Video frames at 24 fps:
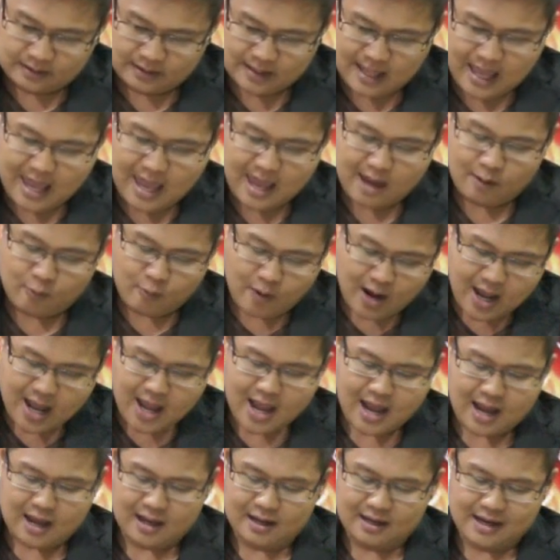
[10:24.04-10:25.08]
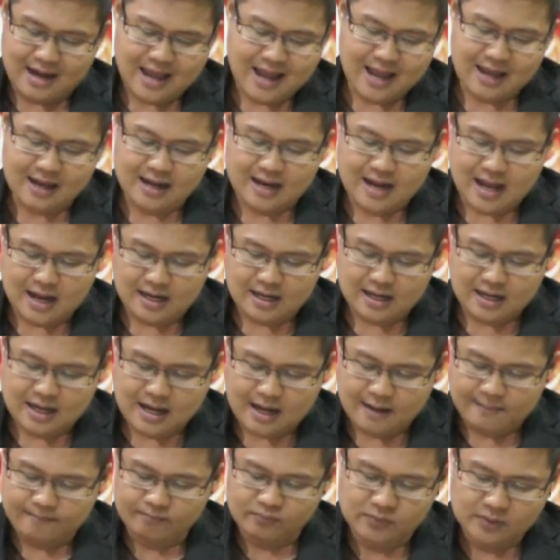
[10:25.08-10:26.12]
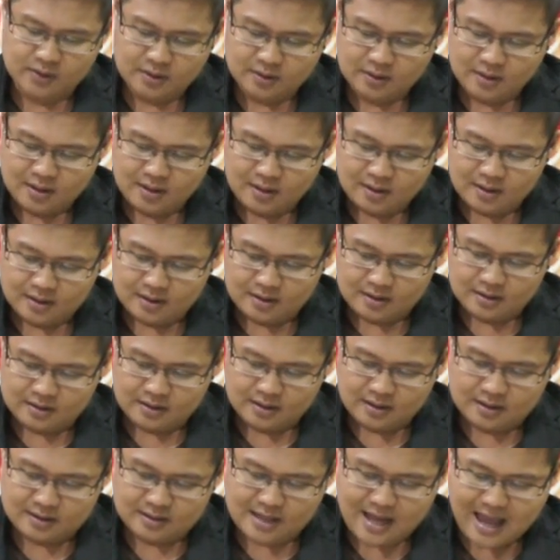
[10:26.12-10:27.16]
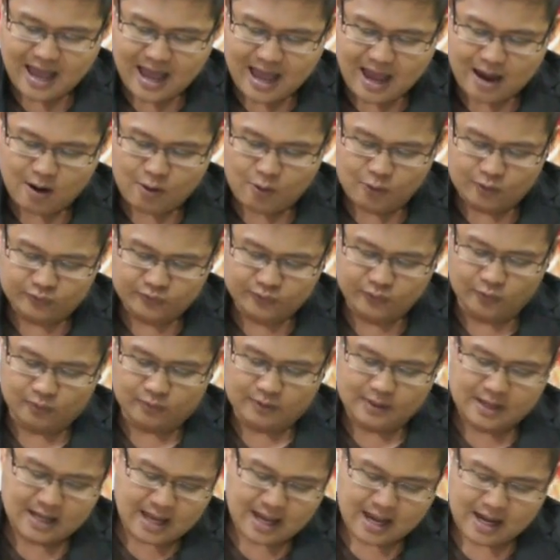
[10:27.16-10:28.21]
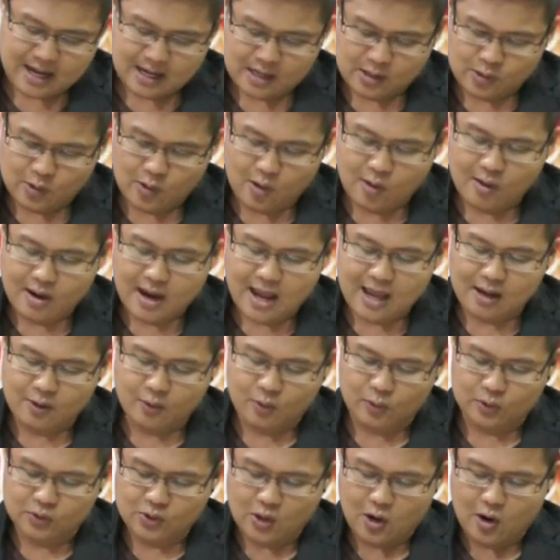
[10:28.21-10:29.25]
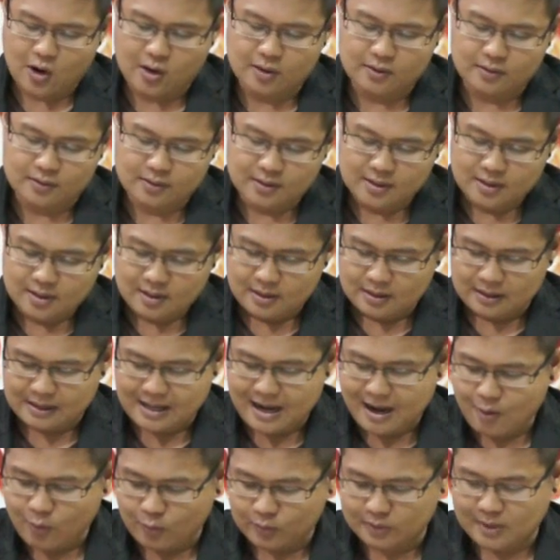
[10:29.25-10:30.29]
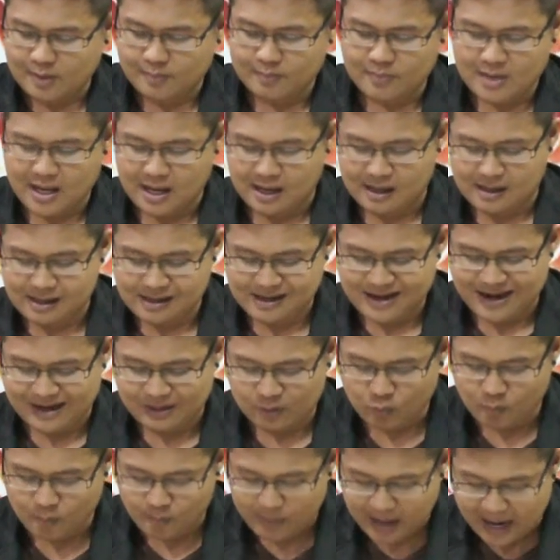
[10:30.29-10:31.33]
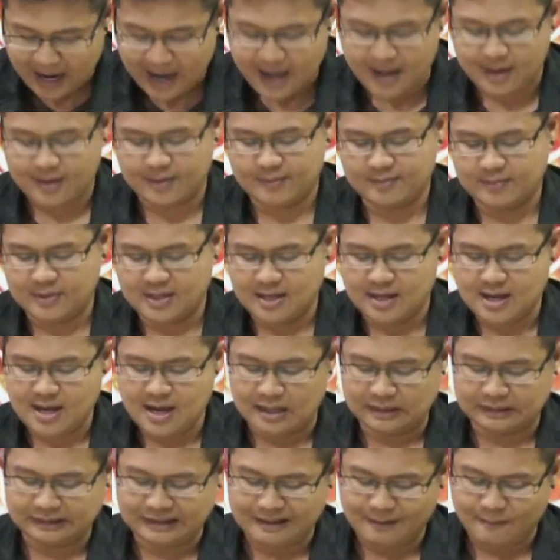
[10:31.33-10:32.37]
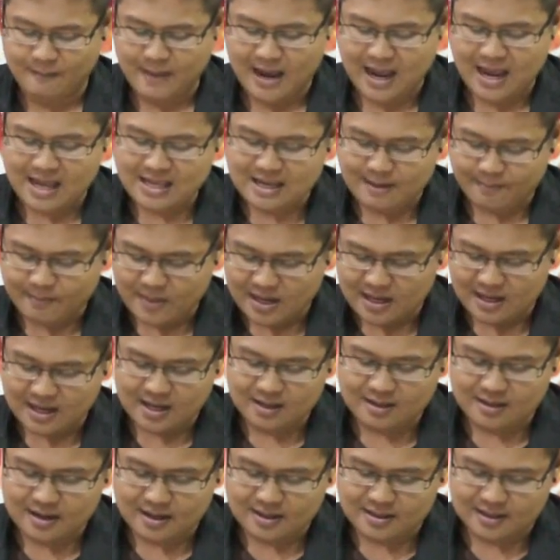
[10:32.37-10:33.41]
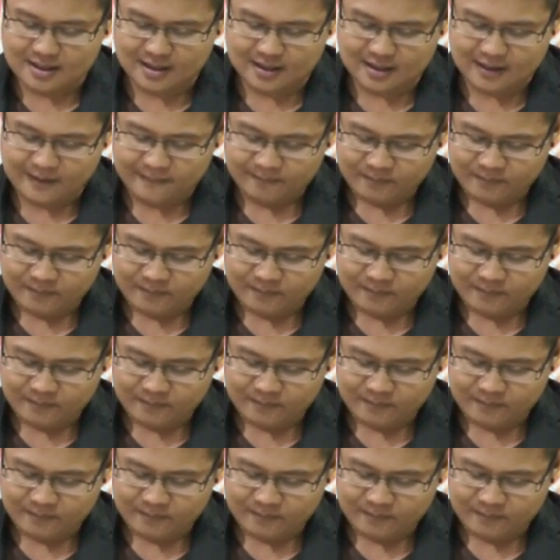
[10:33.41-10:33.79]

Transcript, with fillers: แต่ว่าณขณะนี้ครับ ดาวศุกร์นะฮะก็ได้โคจรเข้าตำแหน่งกระดุมพระนะถึงแม้จะเป็นนิดก็คือ